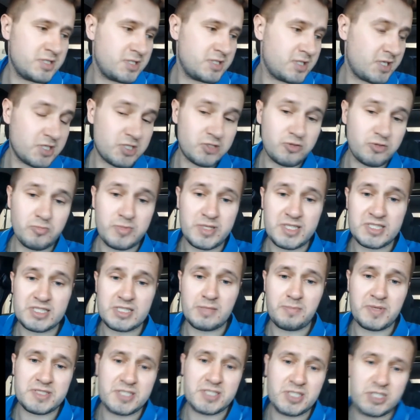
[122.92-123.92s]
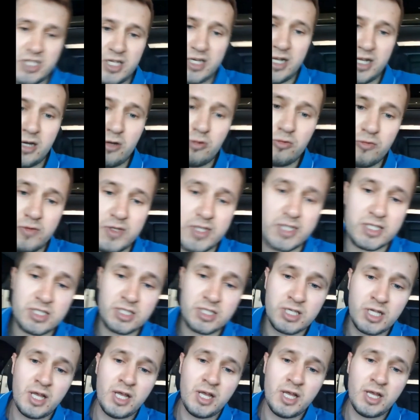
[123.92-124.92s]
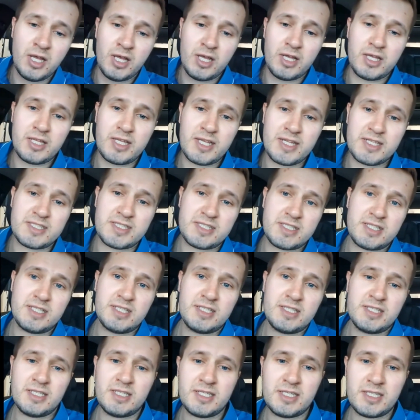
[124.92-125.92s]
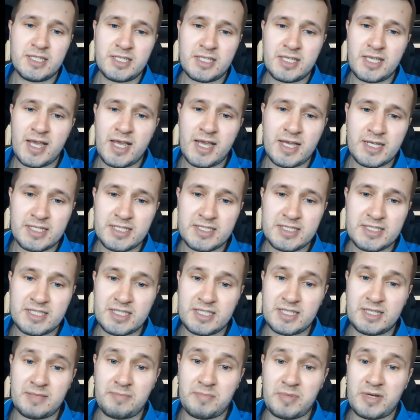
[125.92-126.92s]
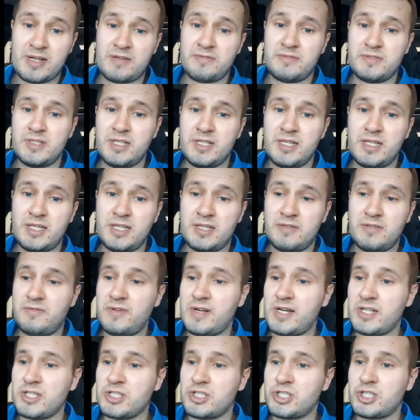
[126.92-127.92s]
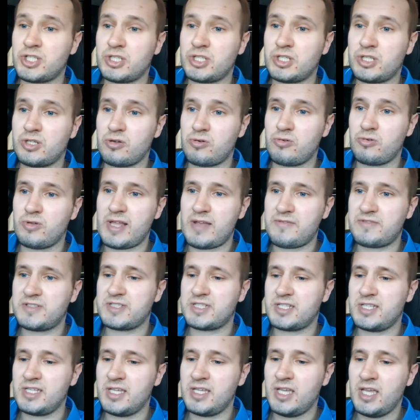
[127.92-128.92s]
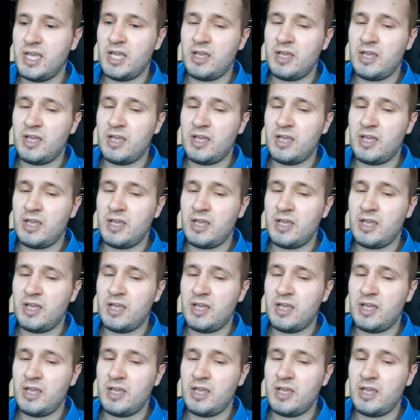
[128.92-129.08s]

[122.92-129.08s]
zresztą miejsca pasażera również, jest, e, ja jest naprawdę wręcz królewski.